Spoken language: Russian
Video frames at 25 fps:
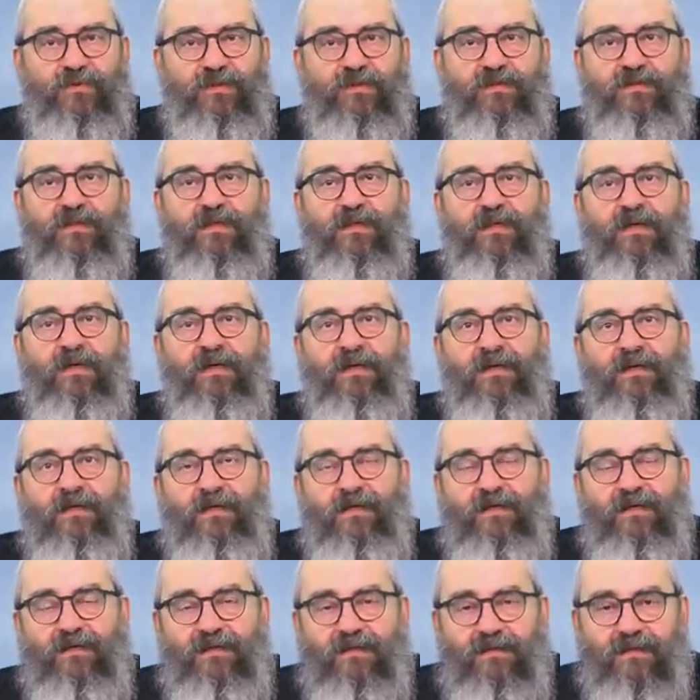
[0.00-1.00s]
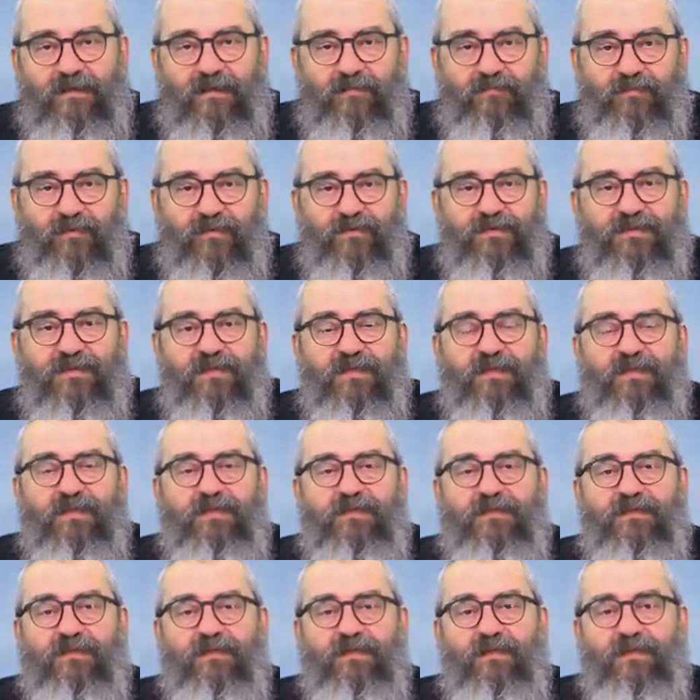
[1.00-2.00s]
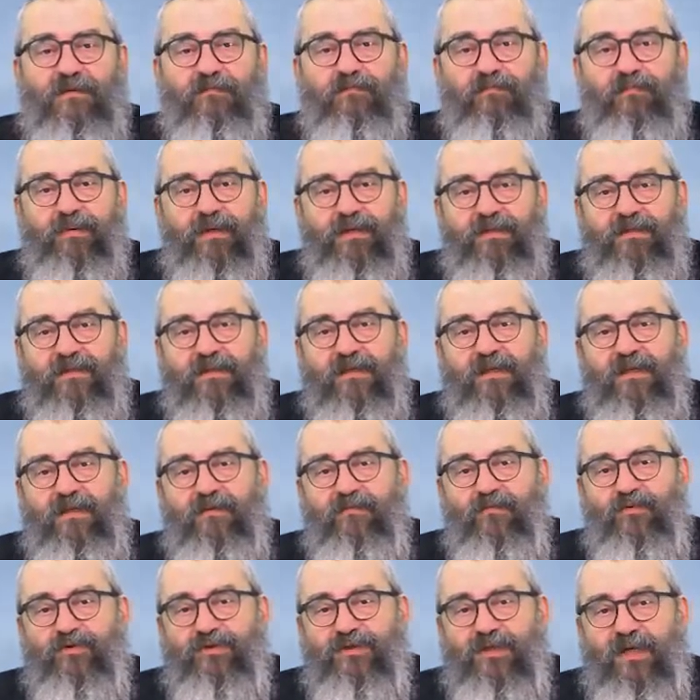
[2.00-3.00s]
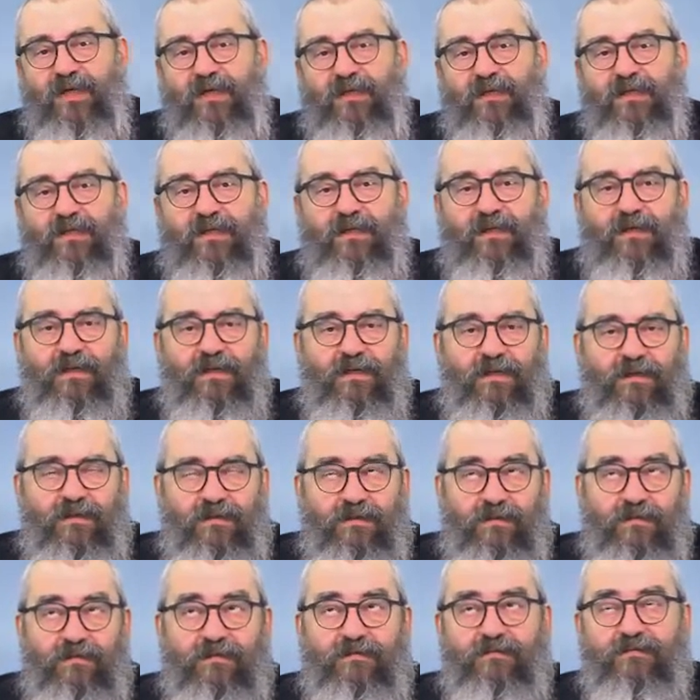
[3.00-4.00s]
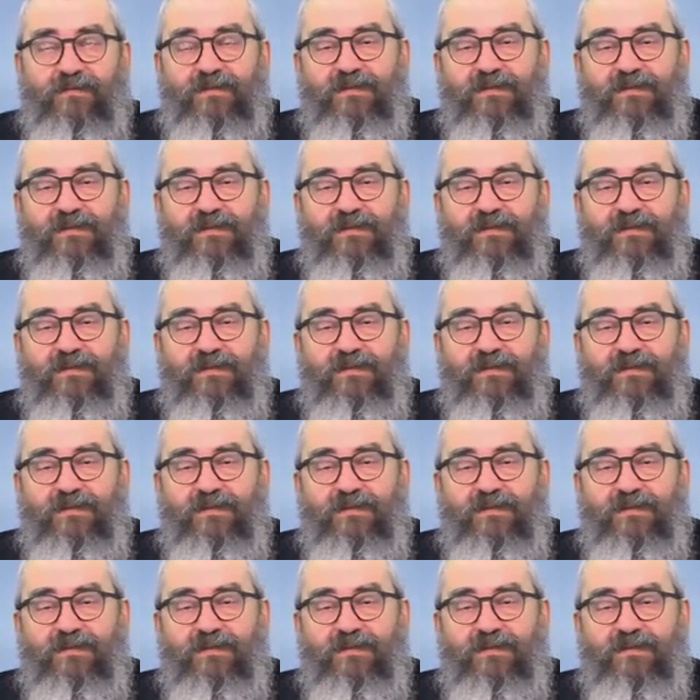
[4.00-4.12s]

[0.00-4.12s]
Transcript: Это э, не просто какие-то пытки и мучения,